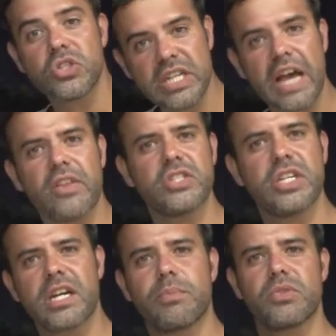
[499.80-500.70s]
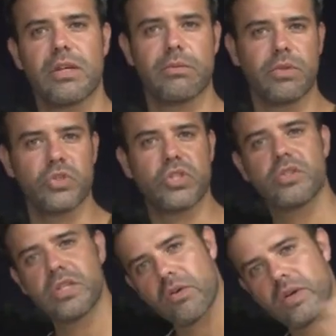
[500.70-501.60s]
já deixei repousar um
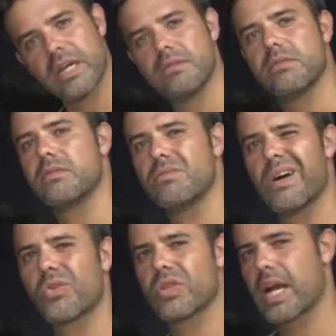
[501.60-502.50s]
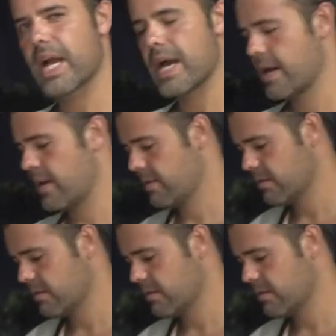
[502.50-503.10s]
minutinho e agora vamos cortar a carne.